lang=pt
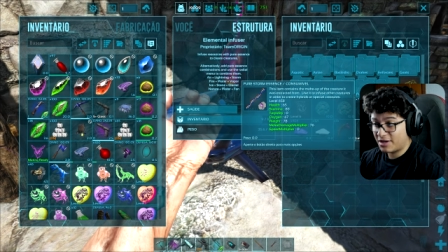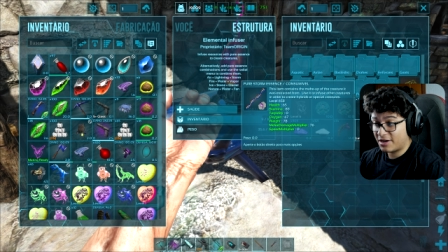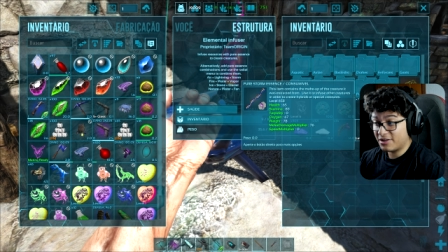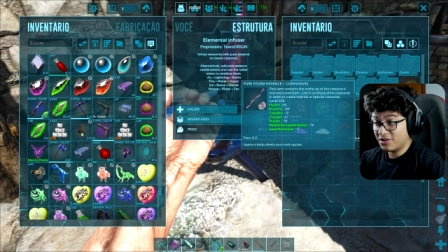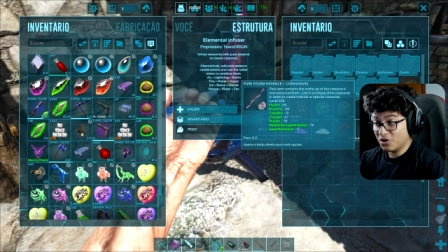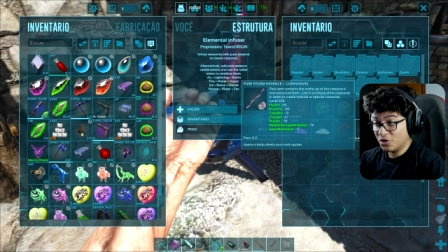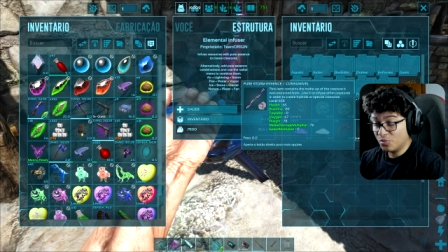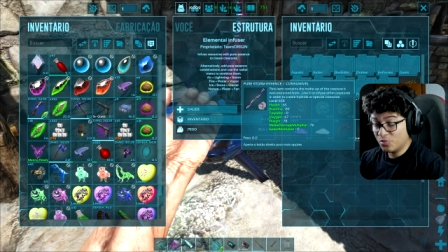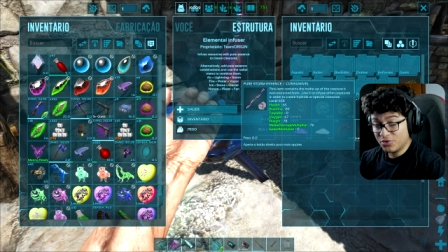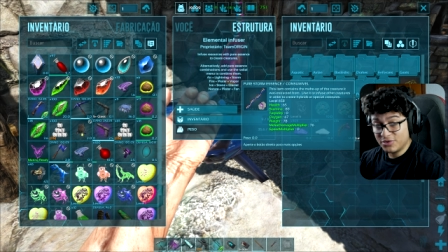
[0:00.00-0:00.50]

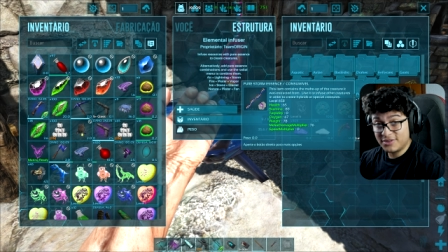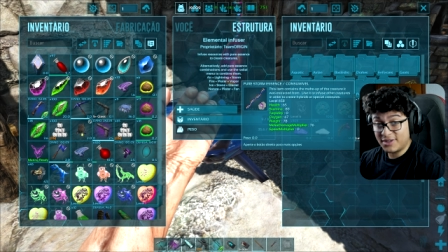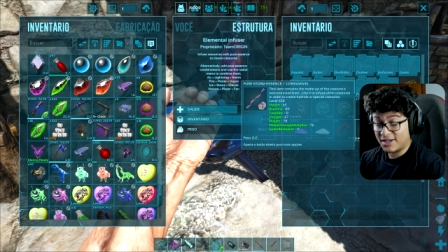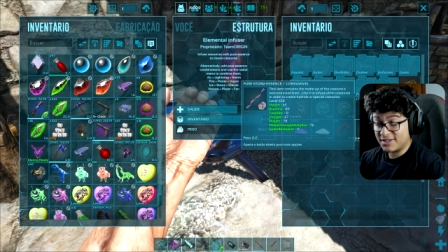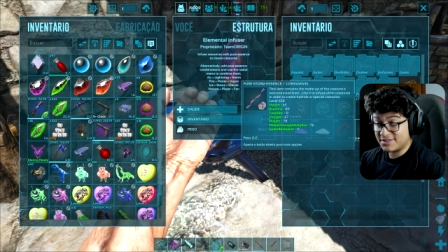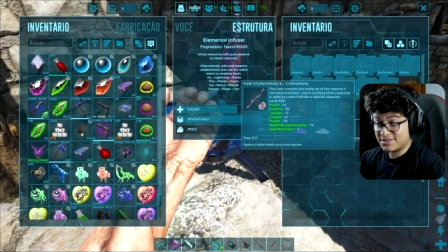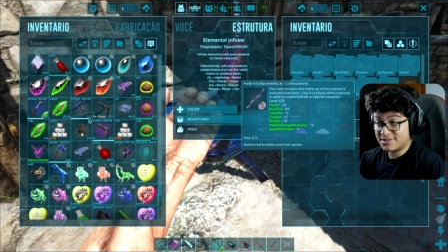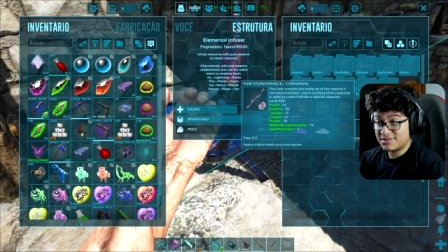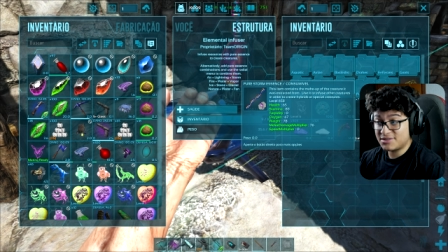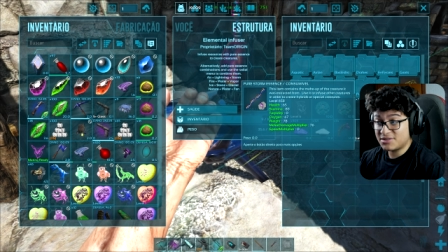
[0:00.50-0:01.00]
Deu
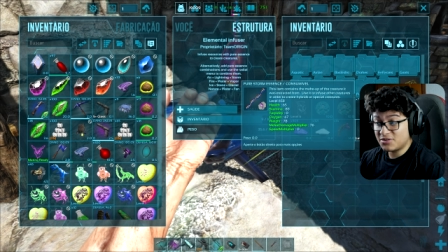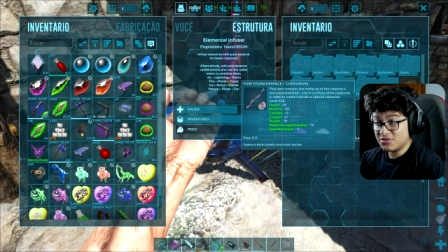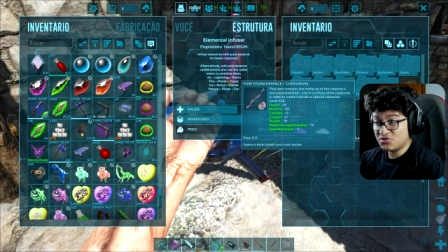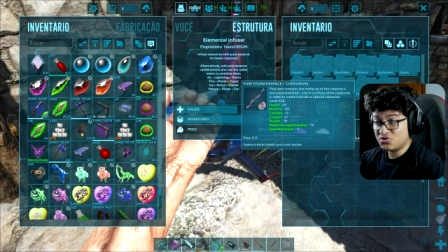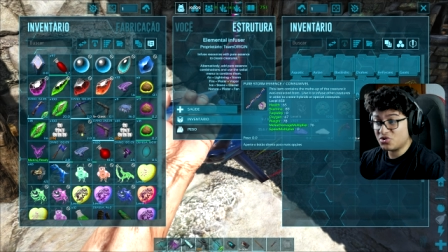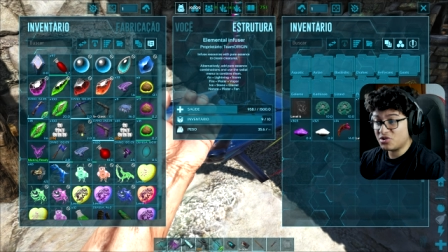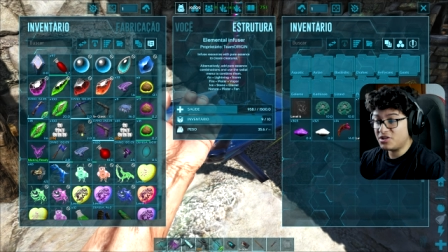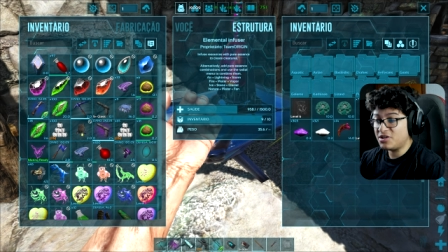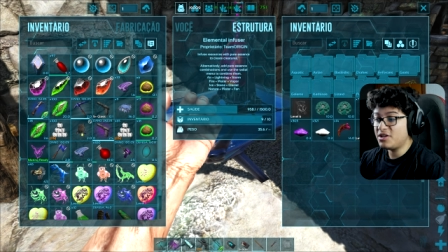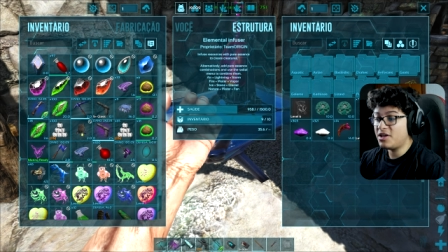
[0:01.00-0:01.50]
mutação isso
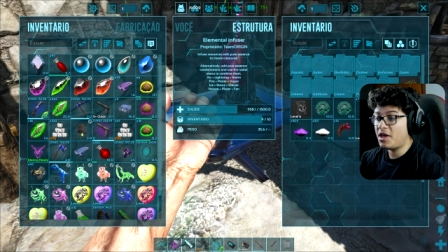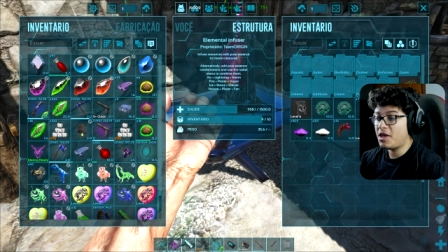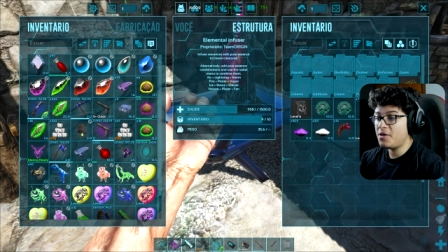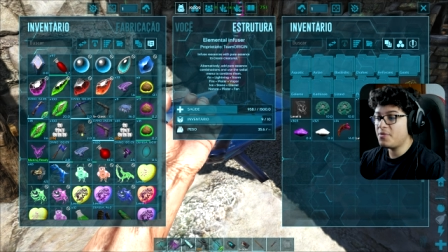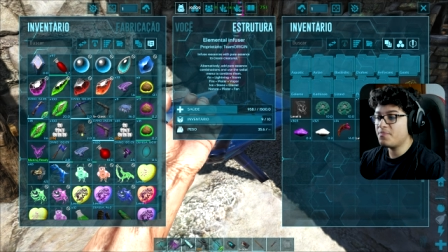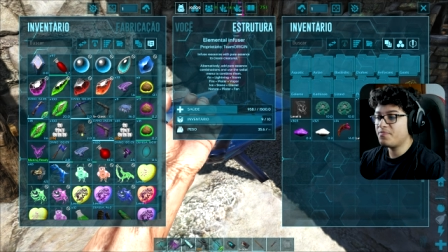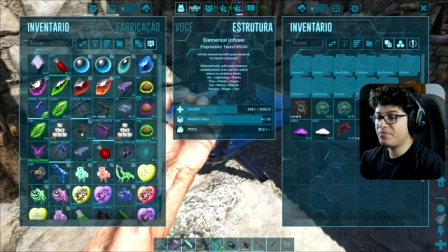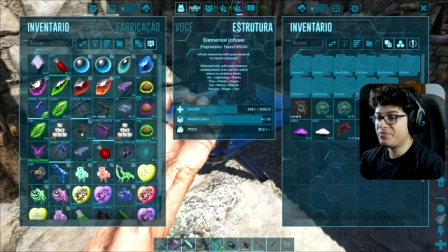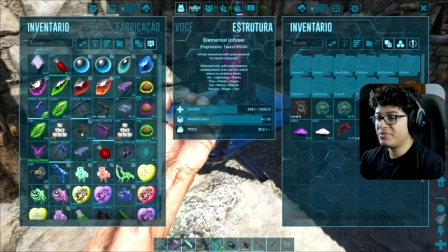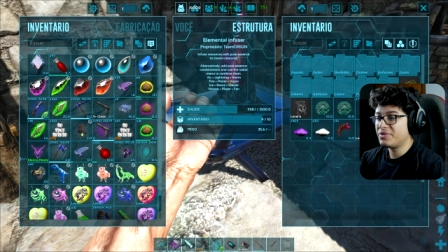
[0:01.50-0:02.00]
aqui, hein?
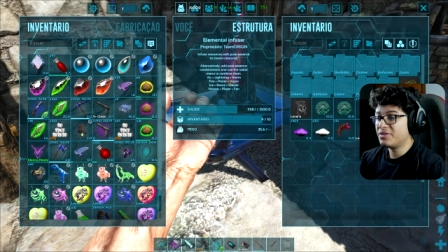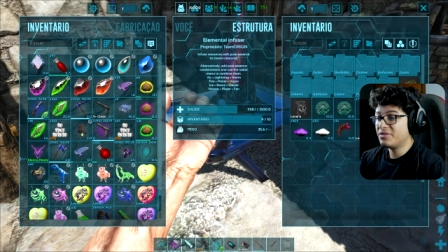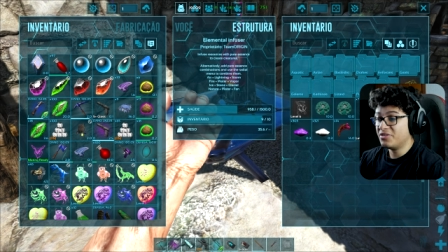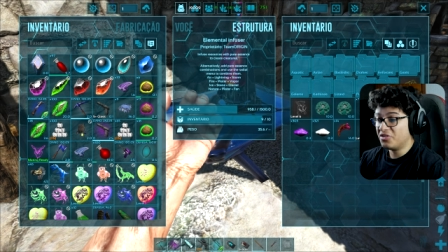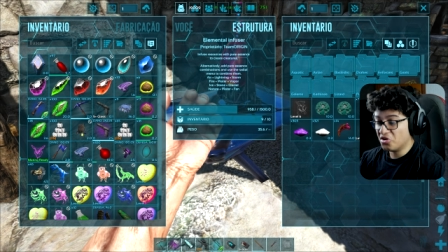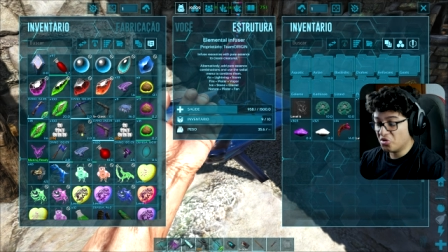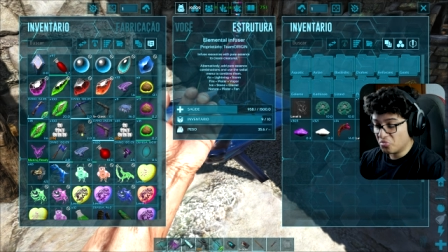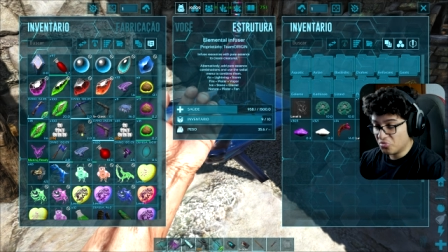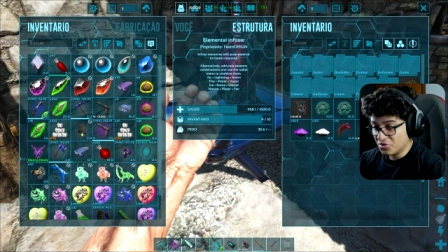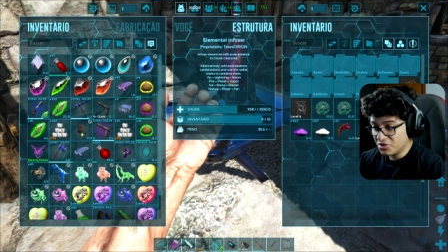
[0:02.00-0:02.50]

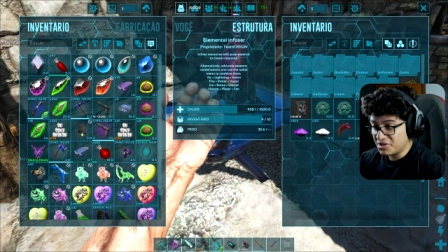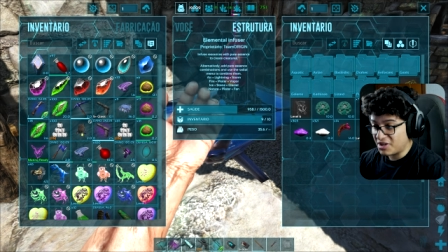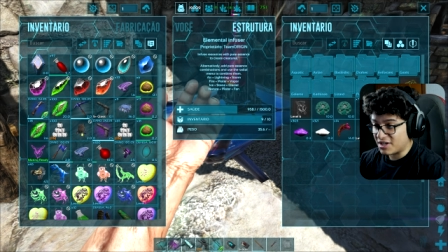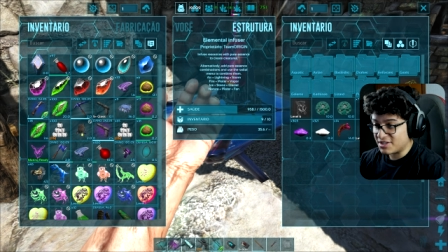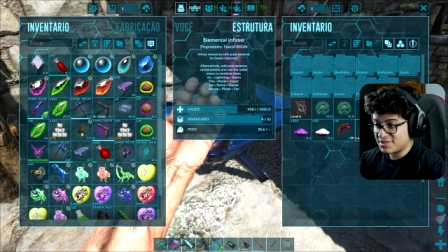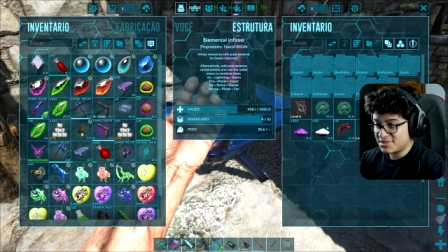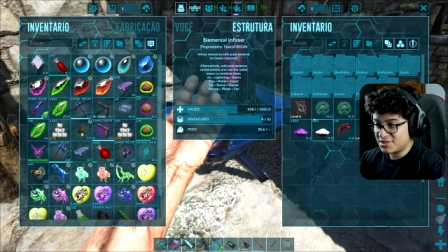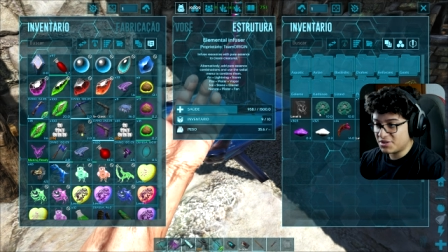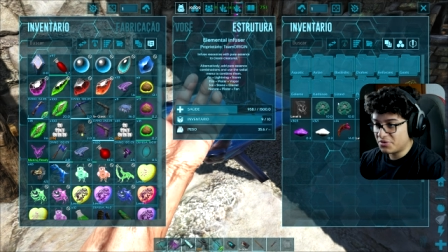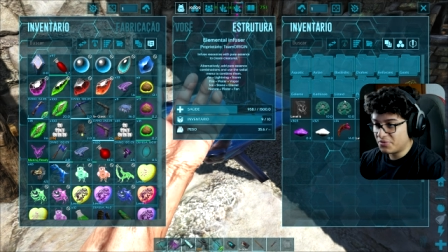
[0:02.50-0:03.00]
Deu
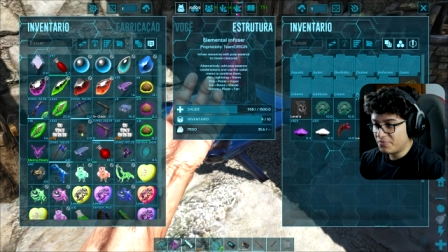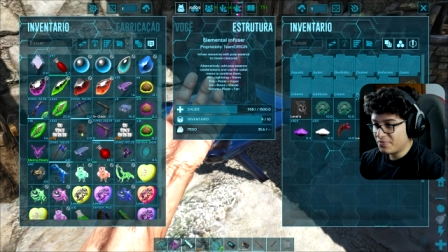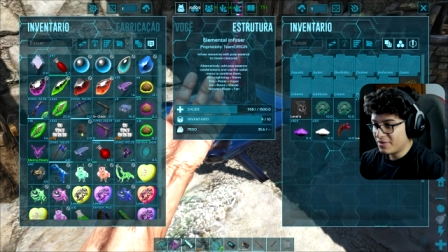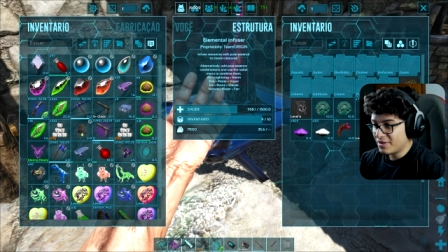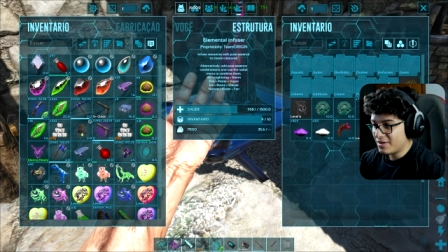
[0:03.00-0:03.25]
mutação.